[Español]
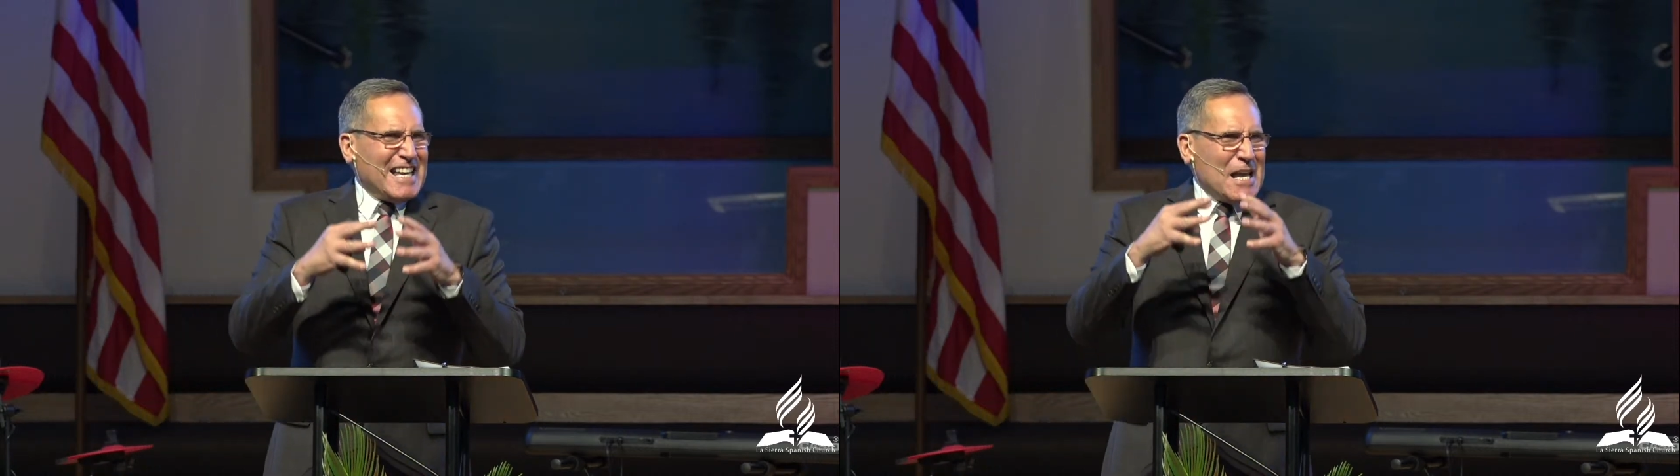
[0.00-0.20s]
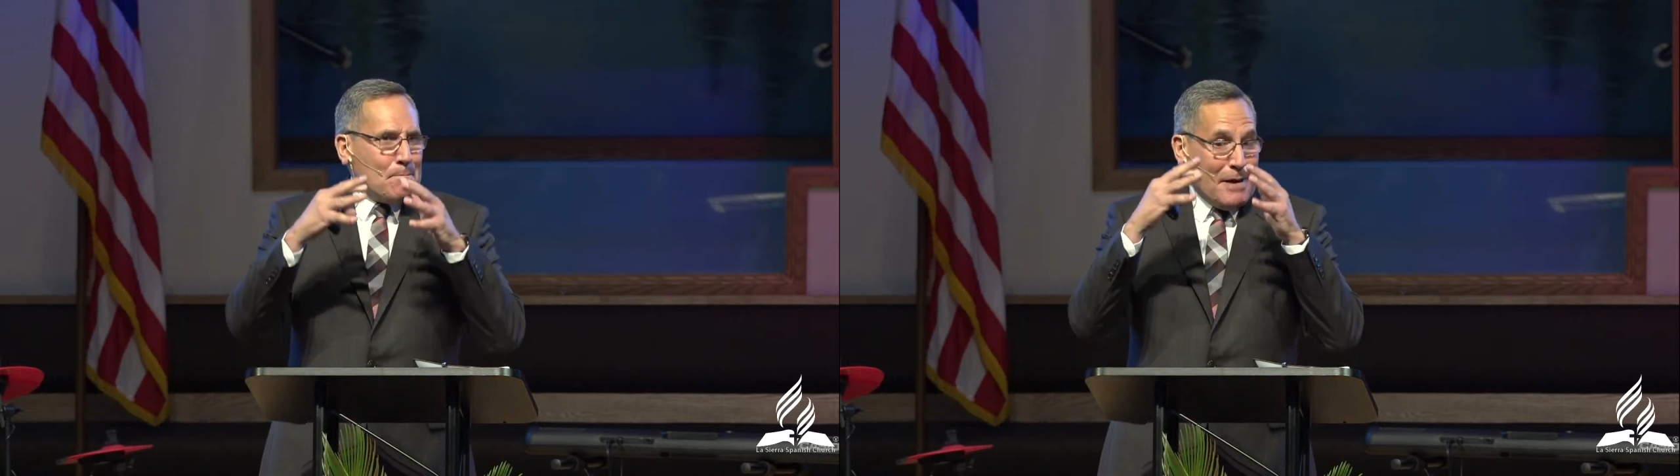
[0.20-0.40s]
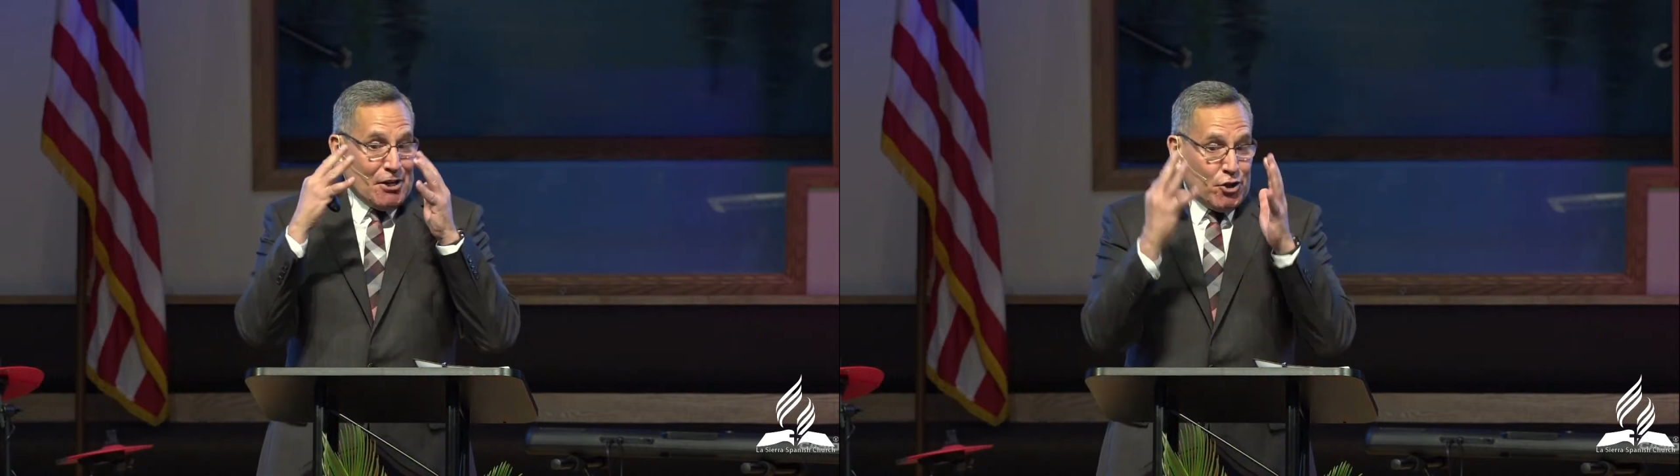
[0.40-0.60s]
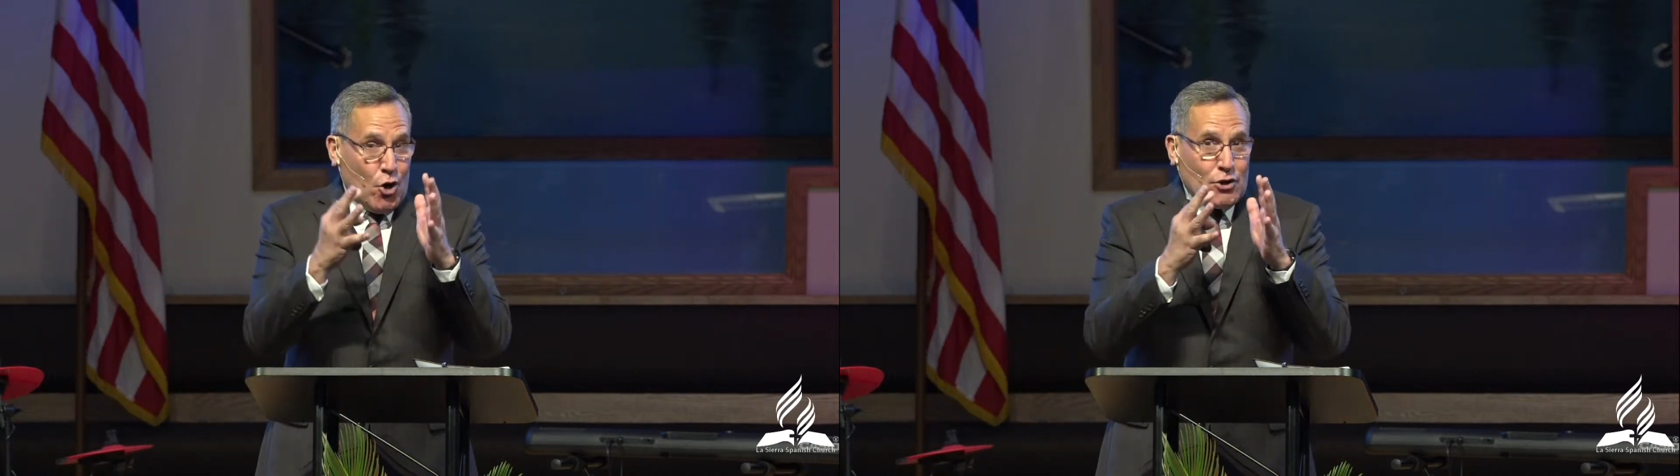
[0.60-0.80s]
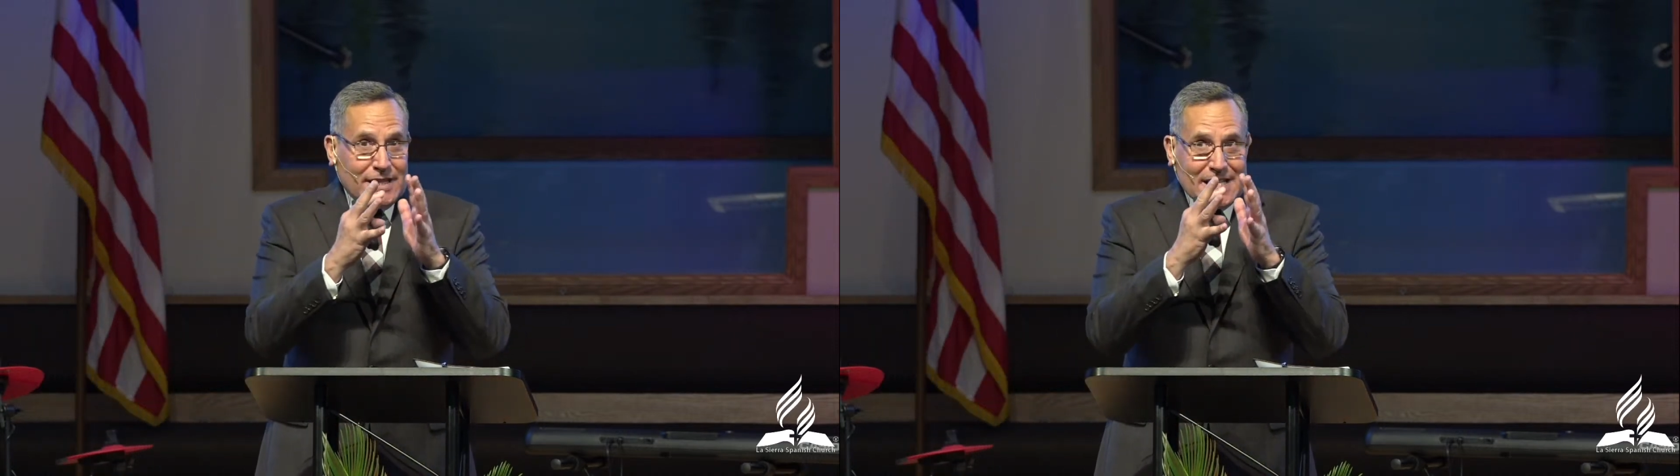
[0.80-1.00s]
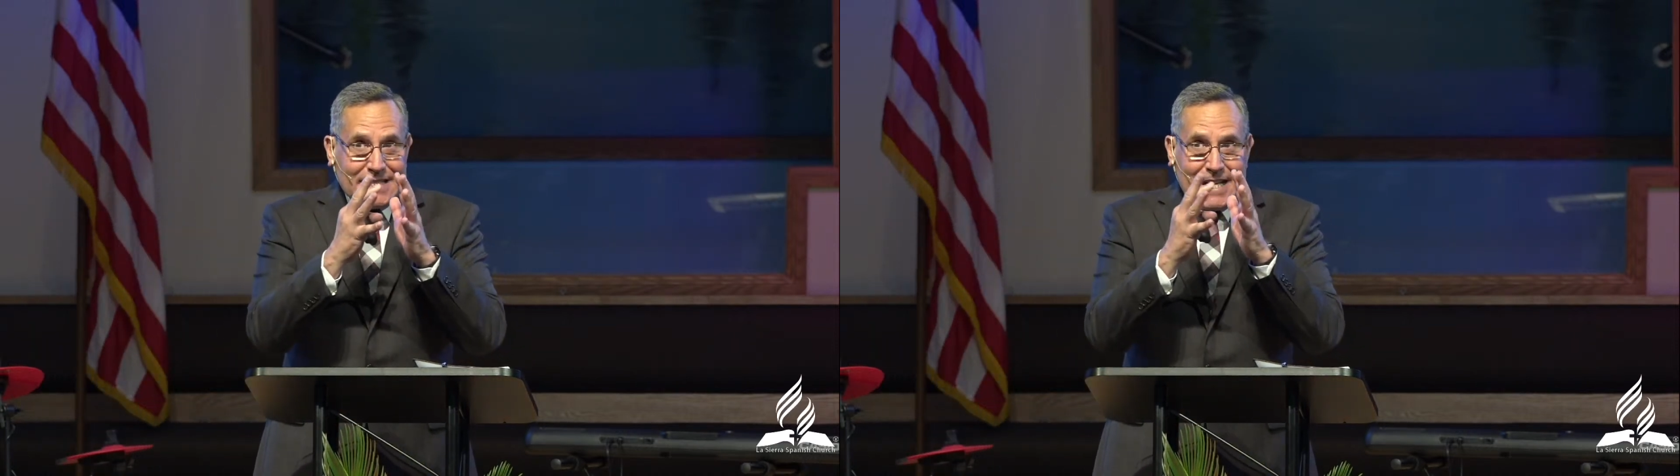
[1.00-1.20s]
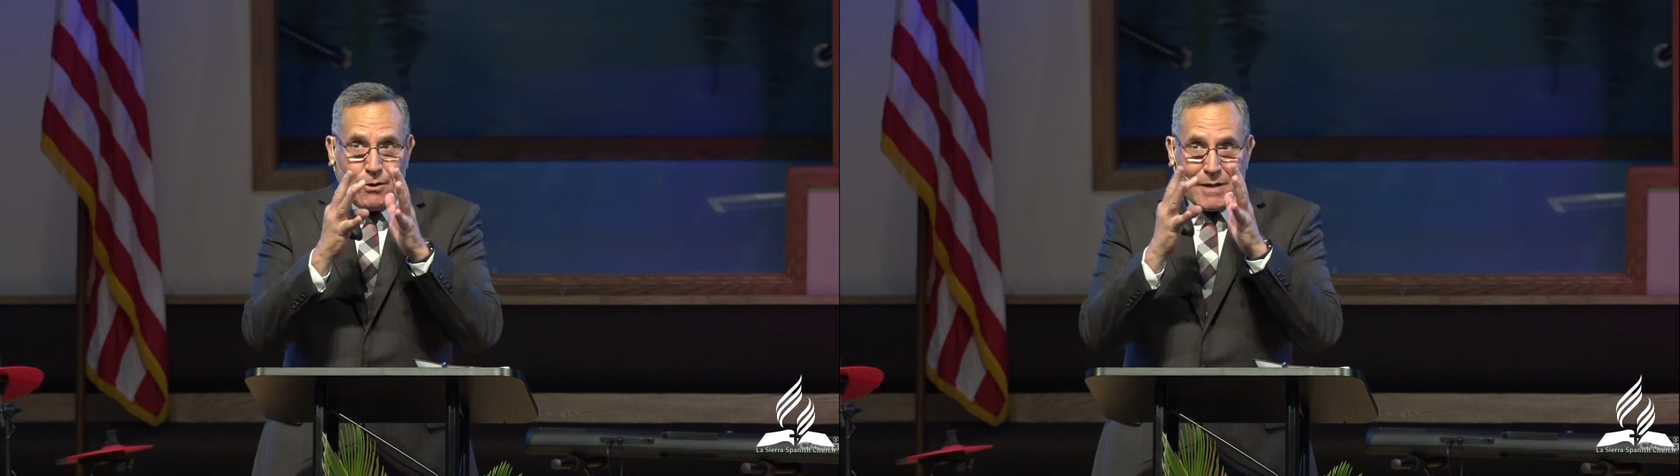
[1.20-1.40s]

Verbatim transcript: tiene perdón desde